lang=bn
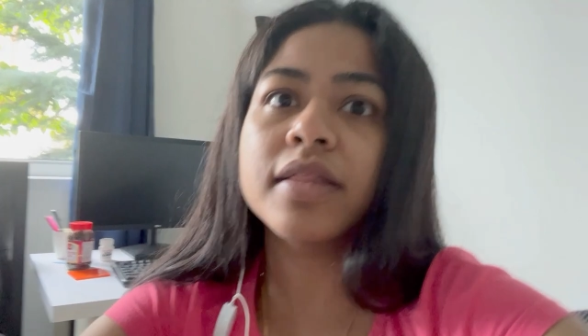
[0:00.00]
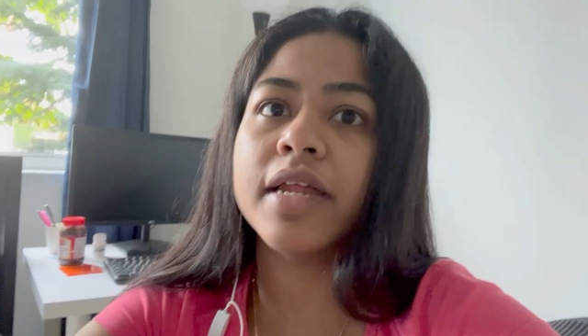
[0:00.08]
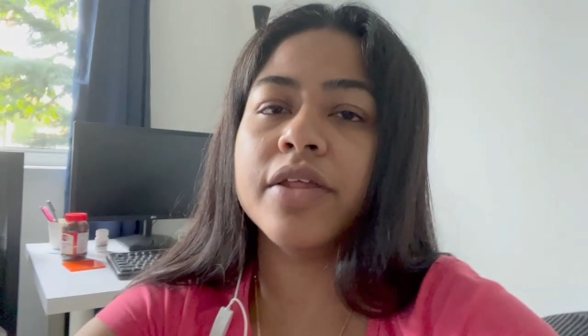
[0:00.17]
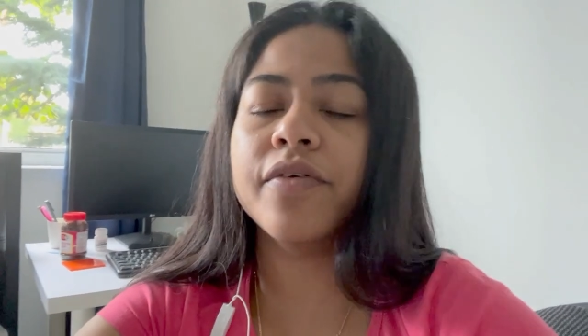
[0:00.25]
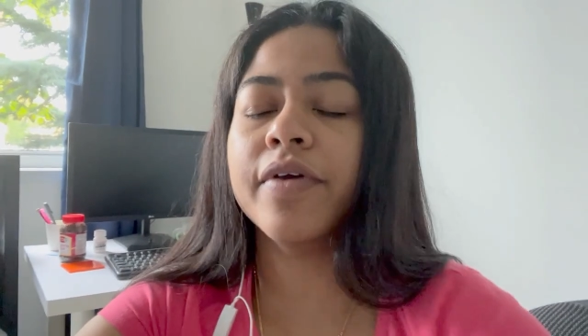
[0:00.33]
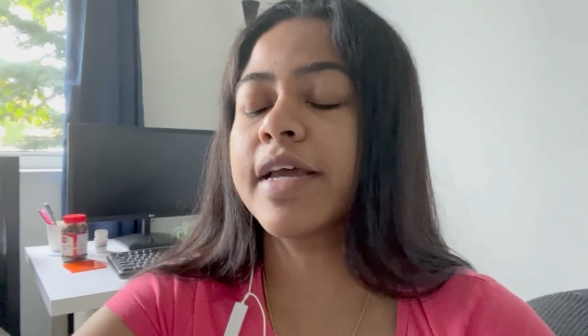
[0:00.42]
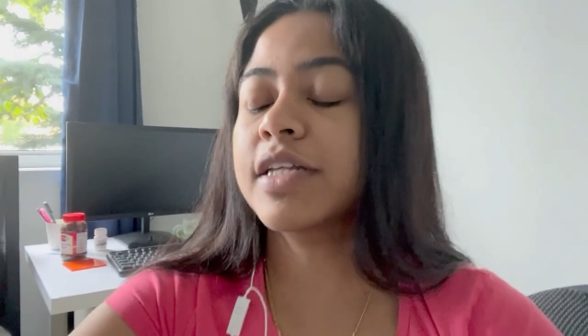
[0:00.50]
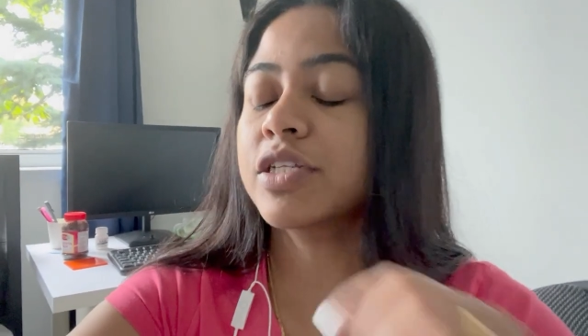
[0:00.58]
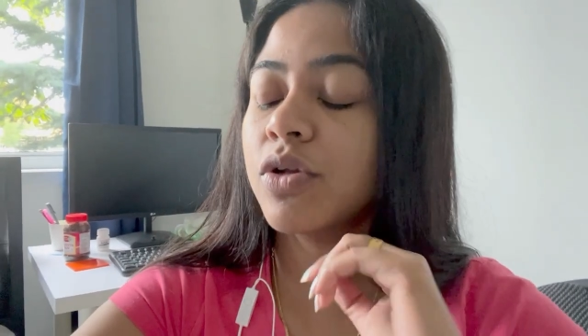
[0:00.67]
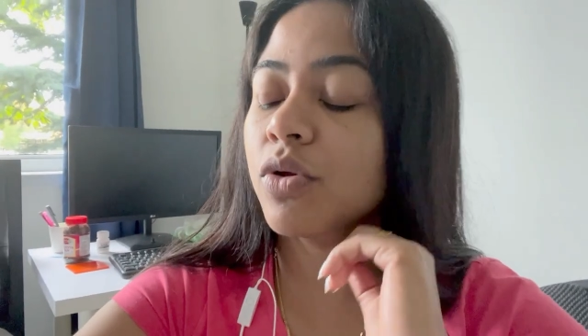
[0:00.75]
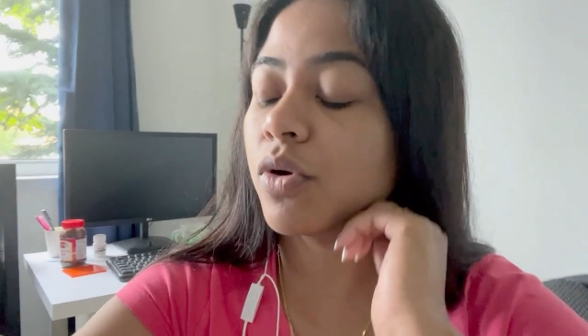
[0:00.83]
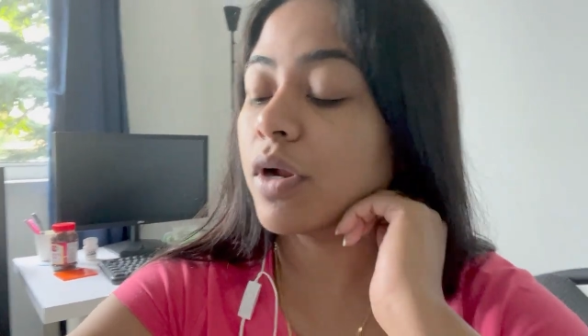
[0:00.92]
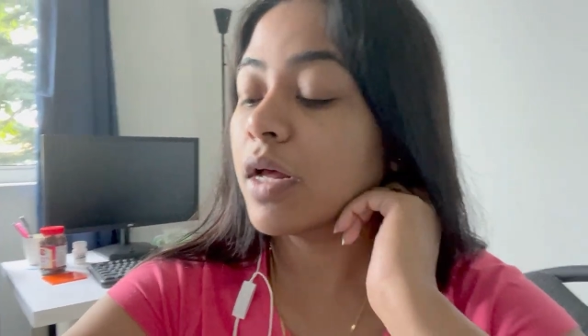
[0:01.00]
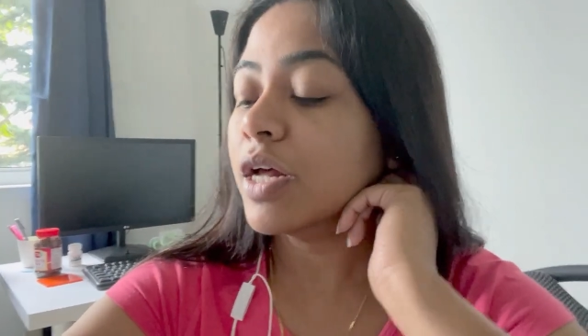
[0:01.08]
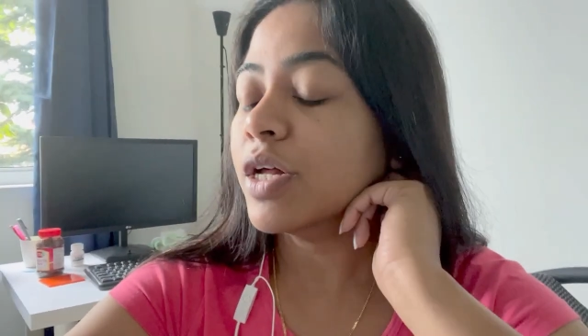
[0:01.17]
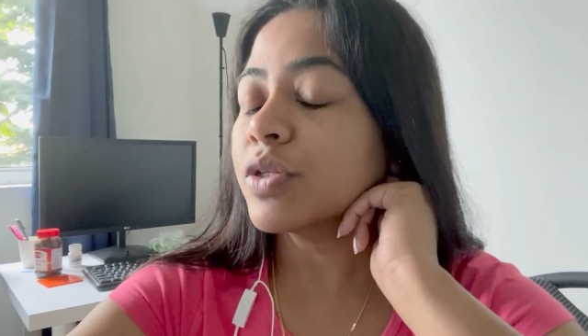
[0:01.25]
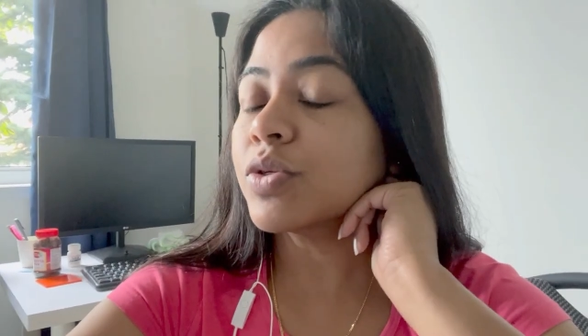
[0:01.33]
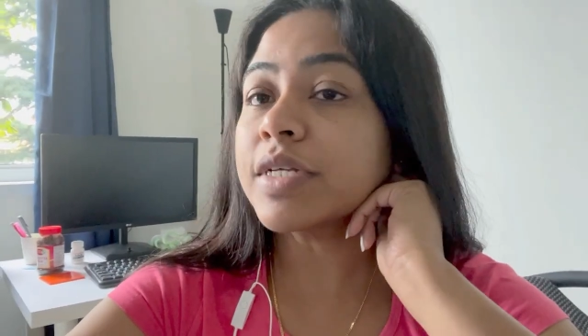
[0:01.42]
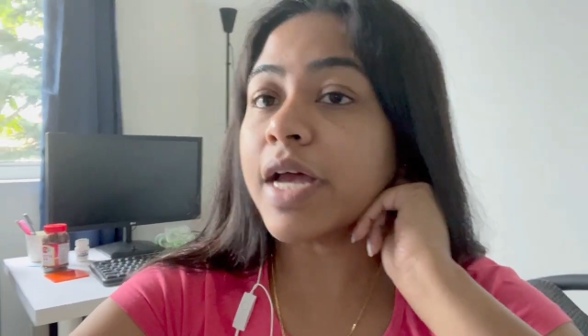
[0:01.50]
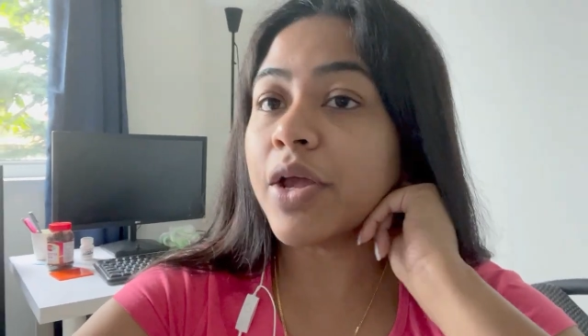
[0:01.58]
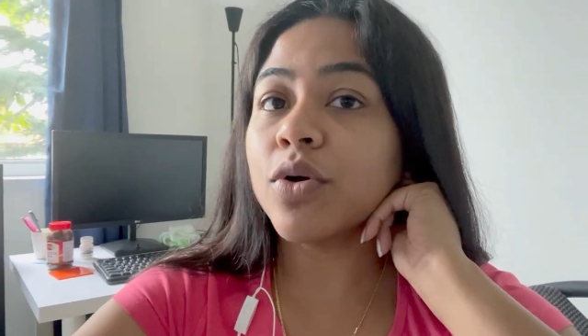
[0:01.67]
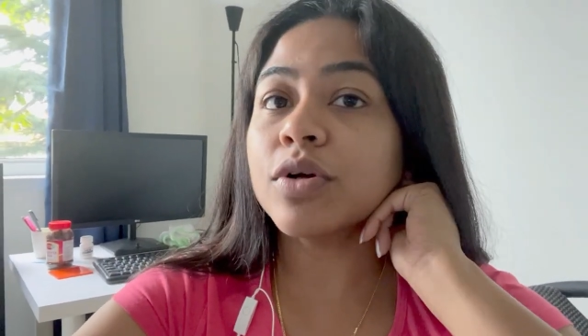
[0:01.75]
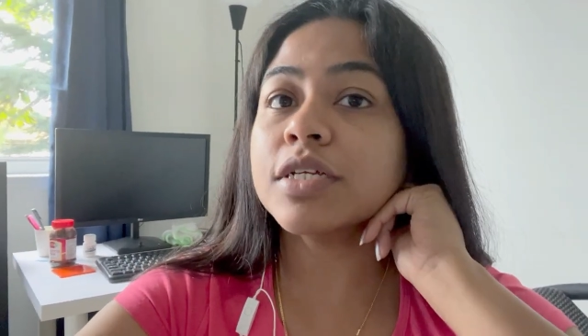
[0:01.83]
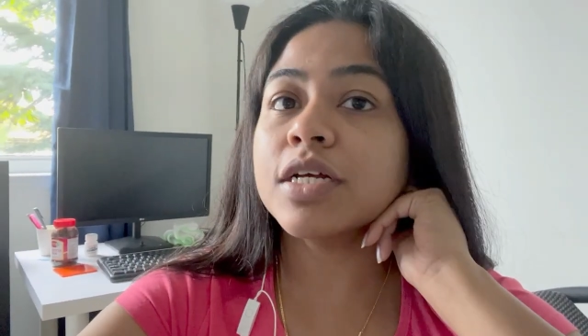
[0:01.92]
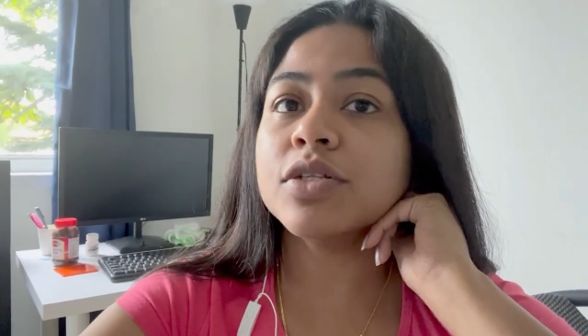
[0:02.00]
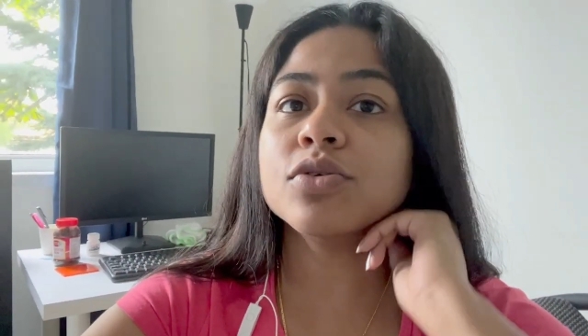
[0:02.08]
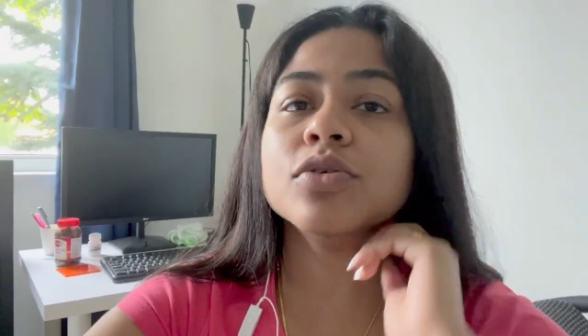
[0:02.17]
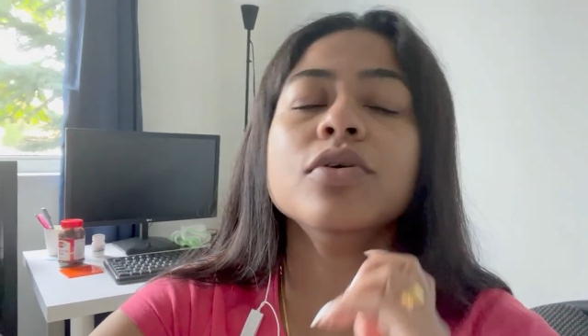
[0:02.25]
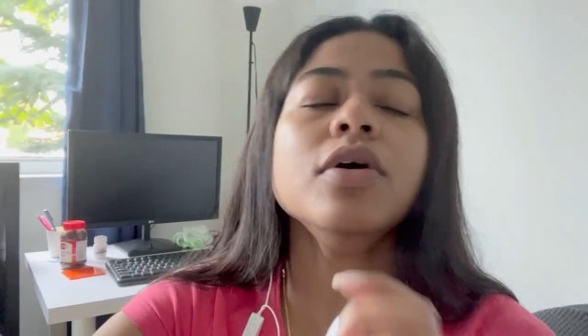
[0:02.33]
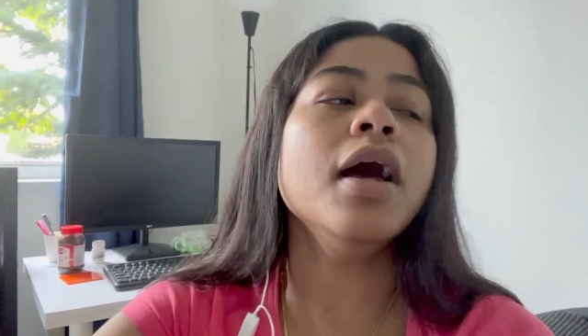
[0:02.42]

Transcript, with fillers: দেরি হয়ে গেছিল ওর তো যাই হোক সেই জন্য